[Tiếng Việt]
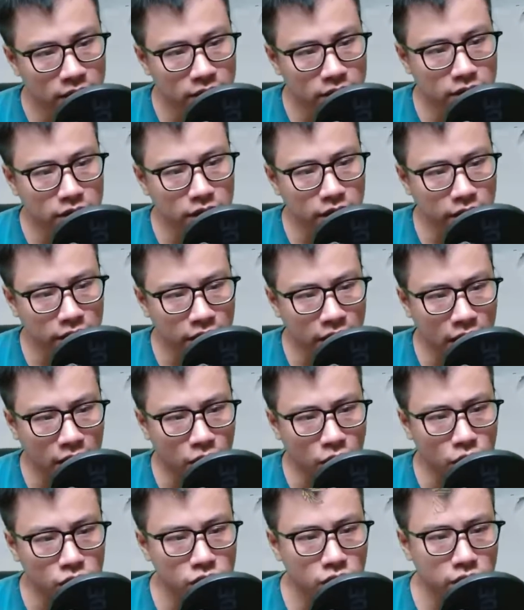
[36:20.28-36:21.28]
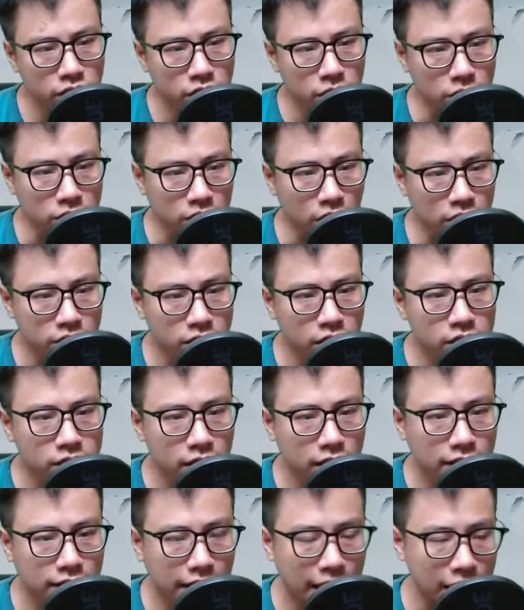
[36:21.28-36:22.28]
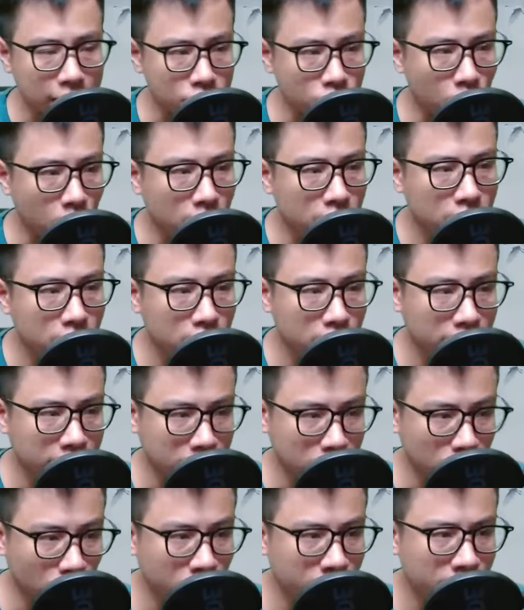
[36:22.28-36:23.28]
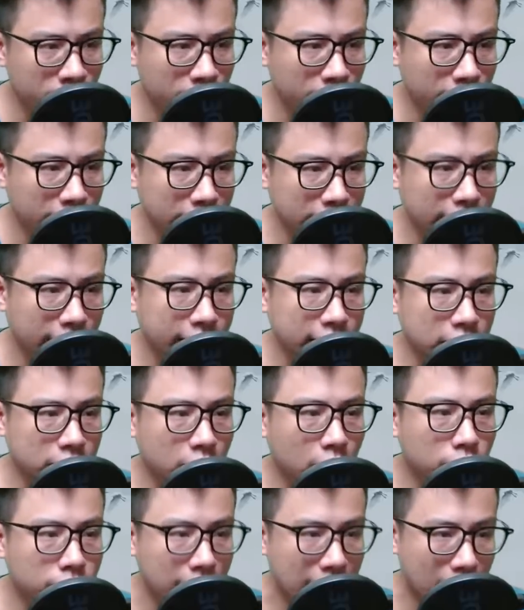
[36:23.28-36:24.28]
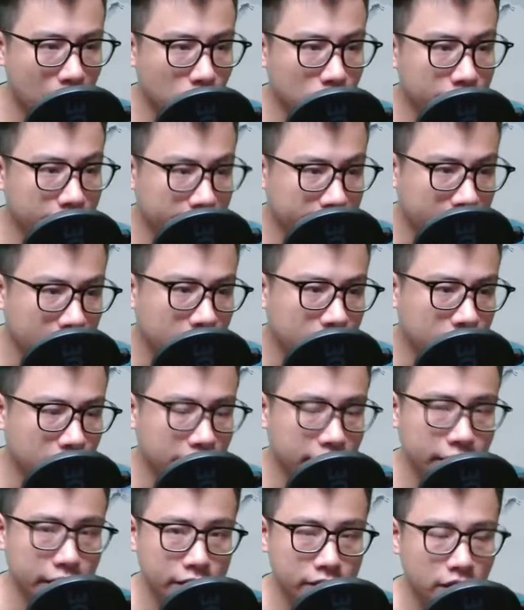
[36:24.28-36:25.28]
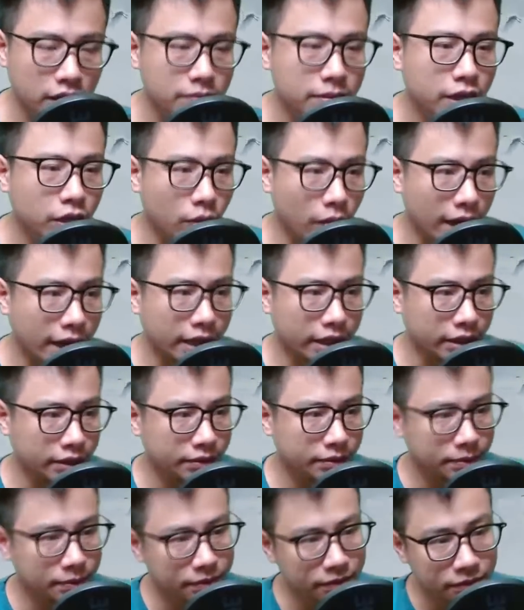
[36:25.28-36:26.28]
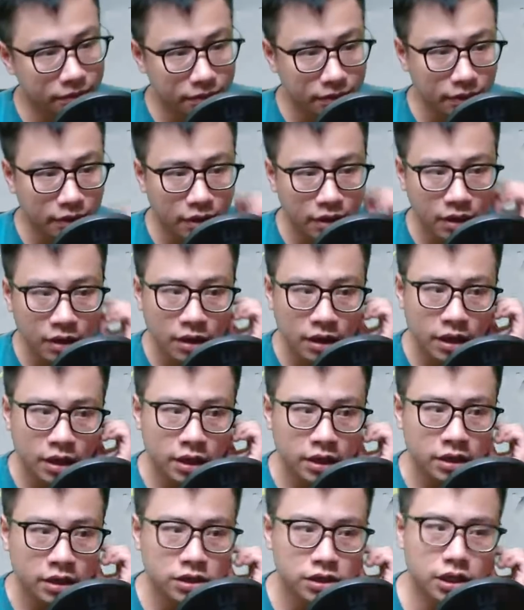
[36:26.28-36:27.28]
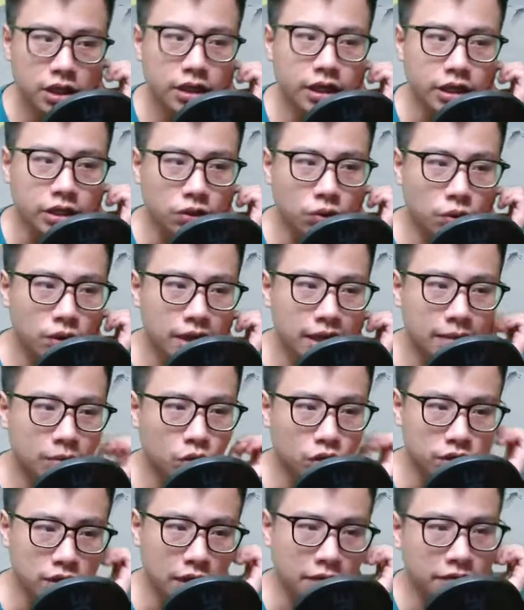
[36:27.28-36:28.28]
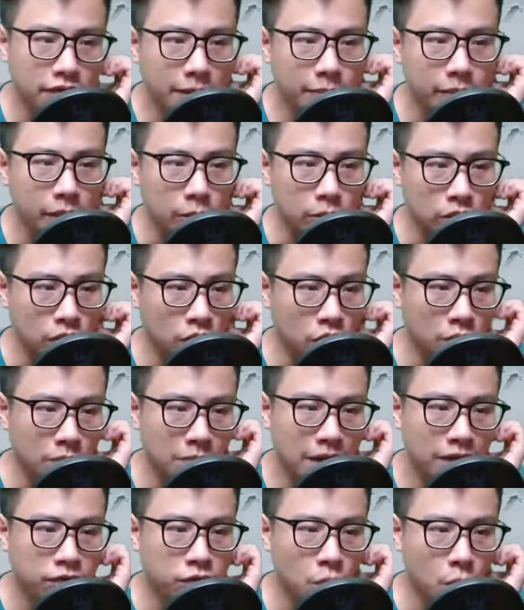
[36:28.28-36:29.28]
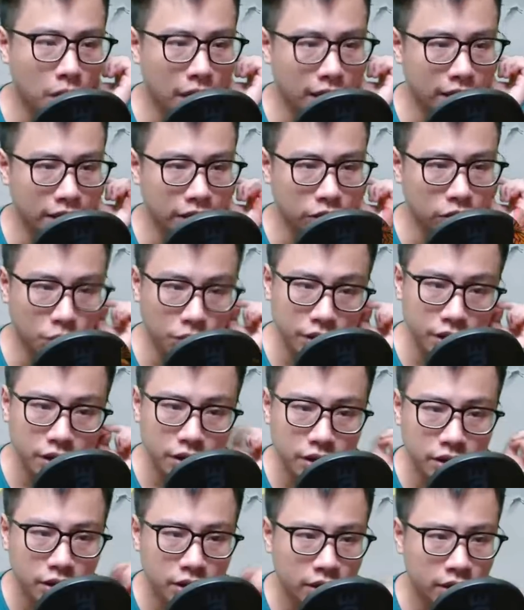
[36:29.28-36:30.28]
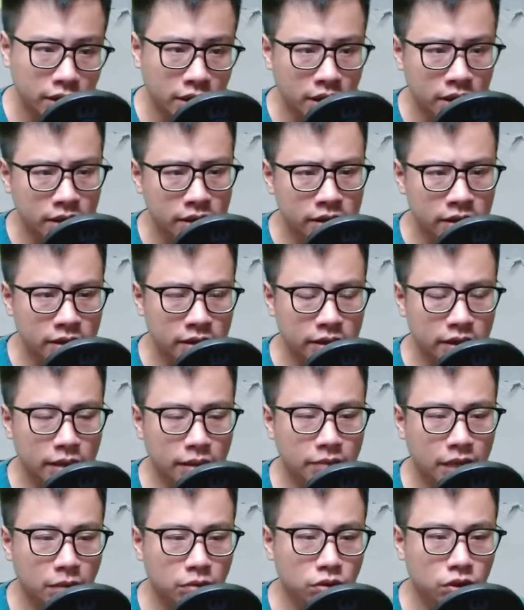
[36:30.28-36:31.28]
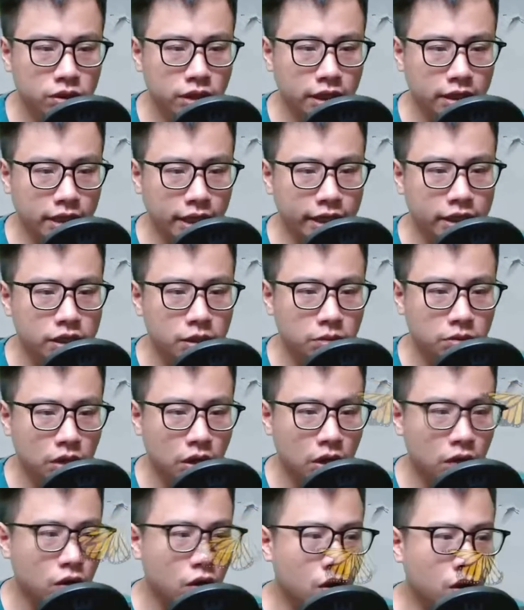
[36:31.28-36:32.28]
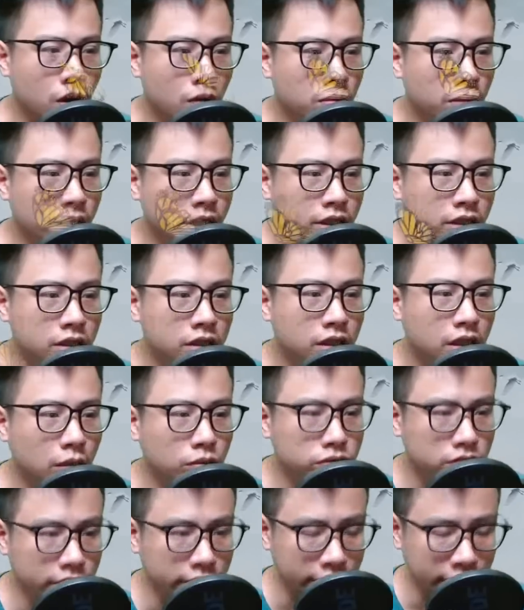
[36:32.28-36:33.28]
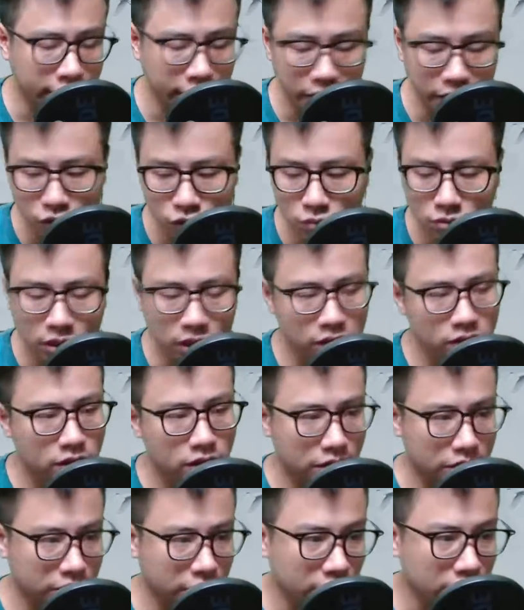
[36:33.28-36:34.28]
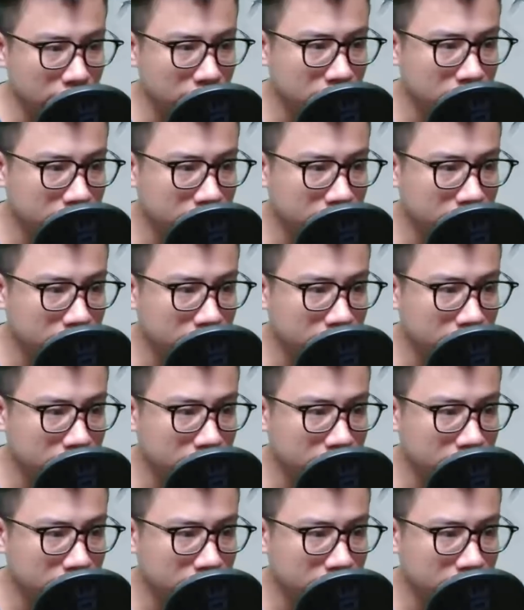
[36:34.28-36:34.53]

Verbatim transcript: Chỉ à, có rất nhiều sợi xích sắt thả xuống từ đỉnh núi Hình thành thông đạo liên kết với thế giới bên ngoài Trên đỉnh núi là một trận pháp khổng lồ bao phủ cả đỉnh núi Lâm Động có thể thấy trong đó có không ít những công trình kiến trúc đứng sừng sững